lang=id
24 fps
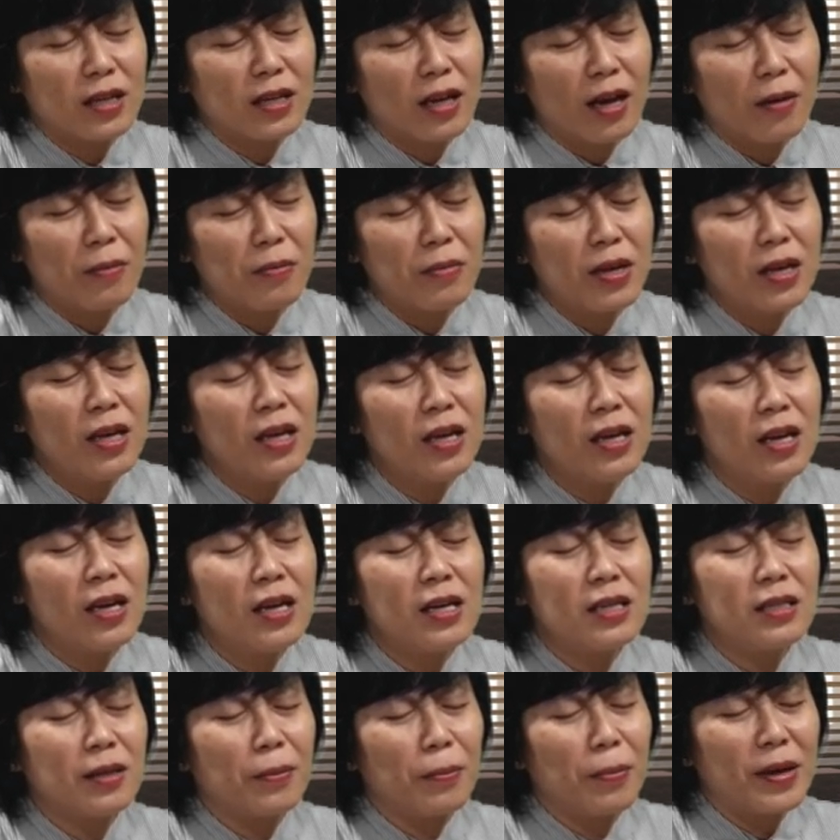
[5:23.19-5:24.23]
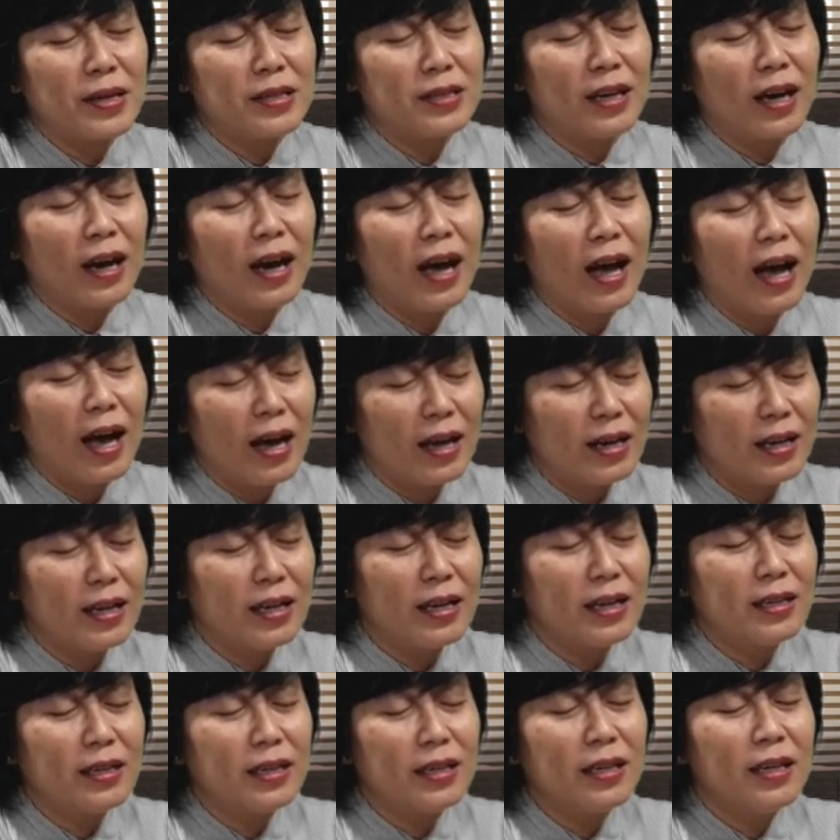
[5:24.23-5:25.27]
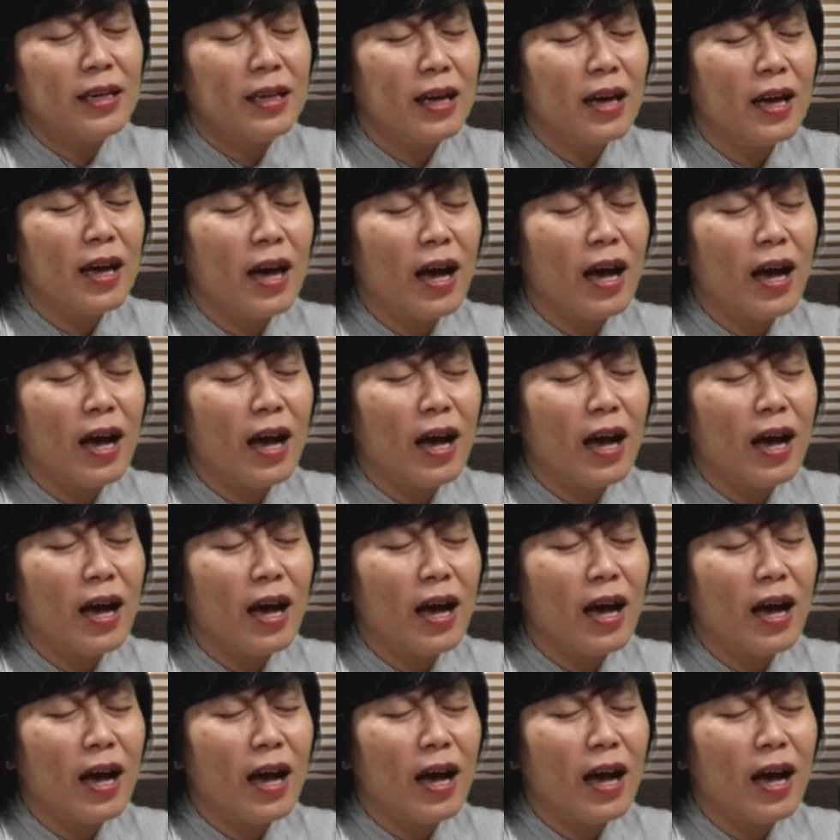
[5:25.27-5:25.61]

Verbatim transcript: kami sepanjang hari ini